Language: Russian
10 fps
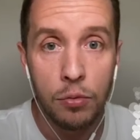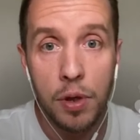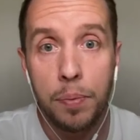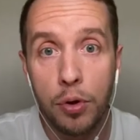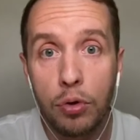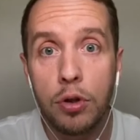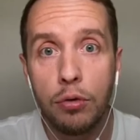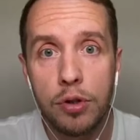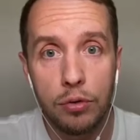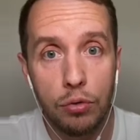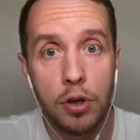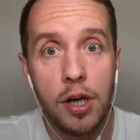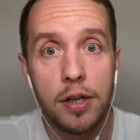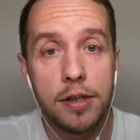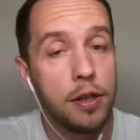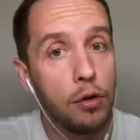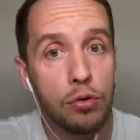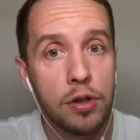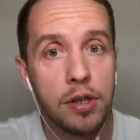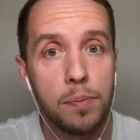У меня приходят люди, ну, реально
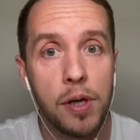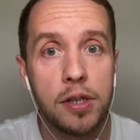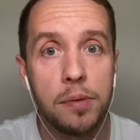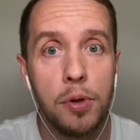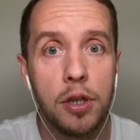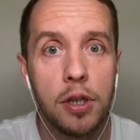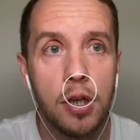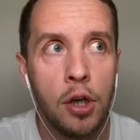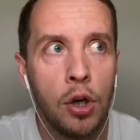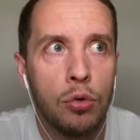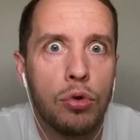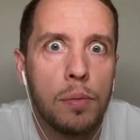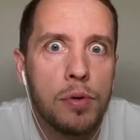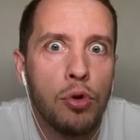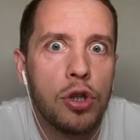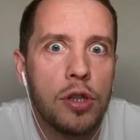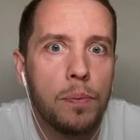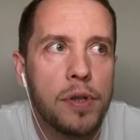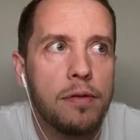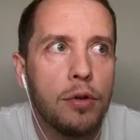серьезные спортсмены, там смотришь
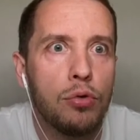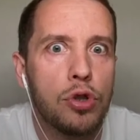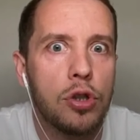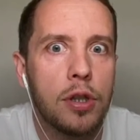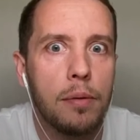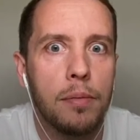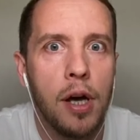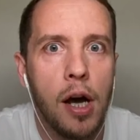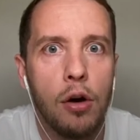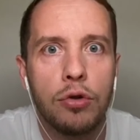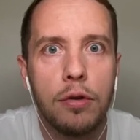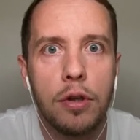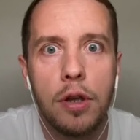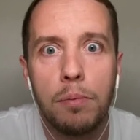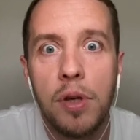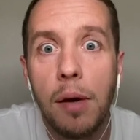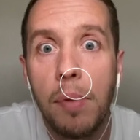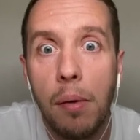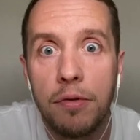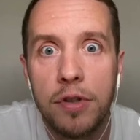на позвоночник, там, а он говорит, там, меня
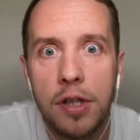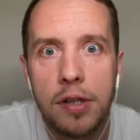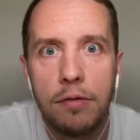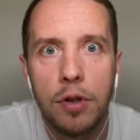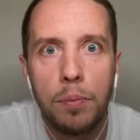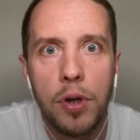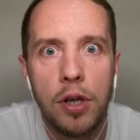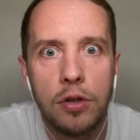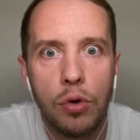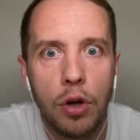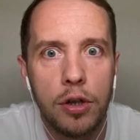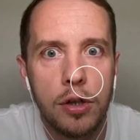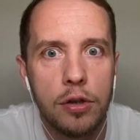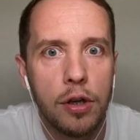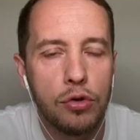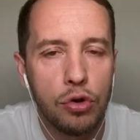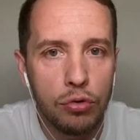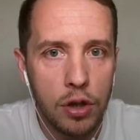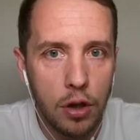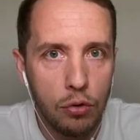мама в детстве на перилу уронила. Я говорю,
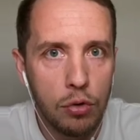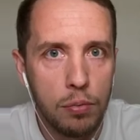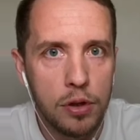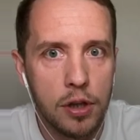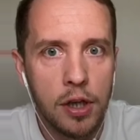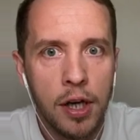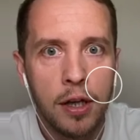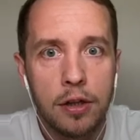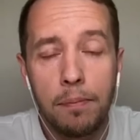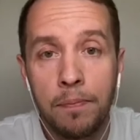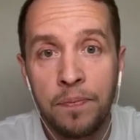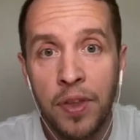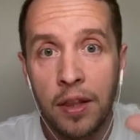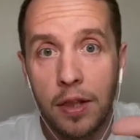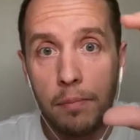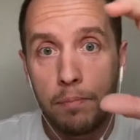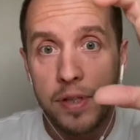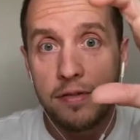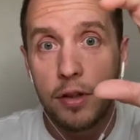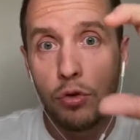что у тебя такое было? Там там
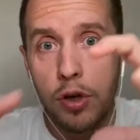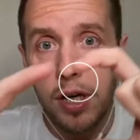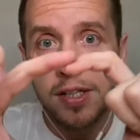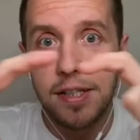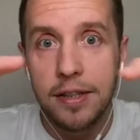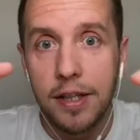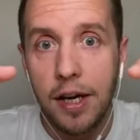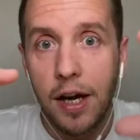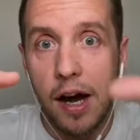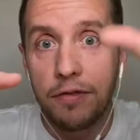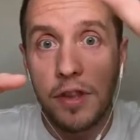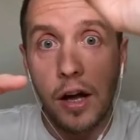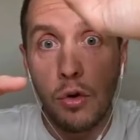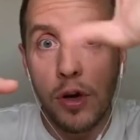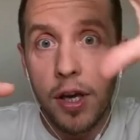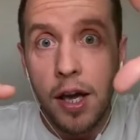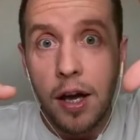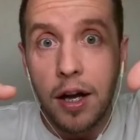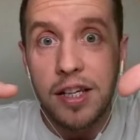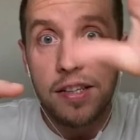позвонок один, да, а второй
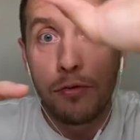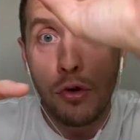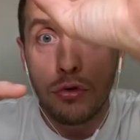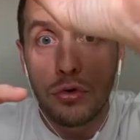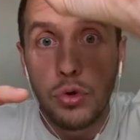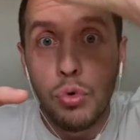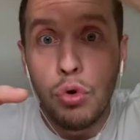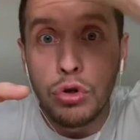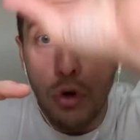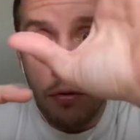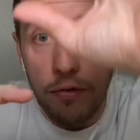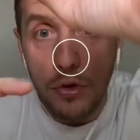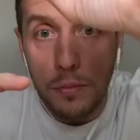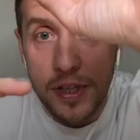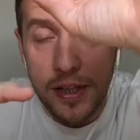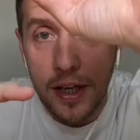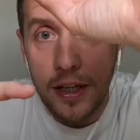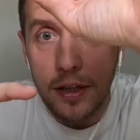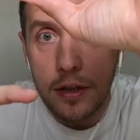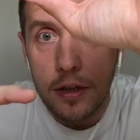развернут и углом в нем
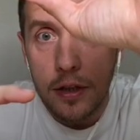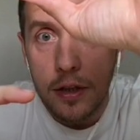стоит.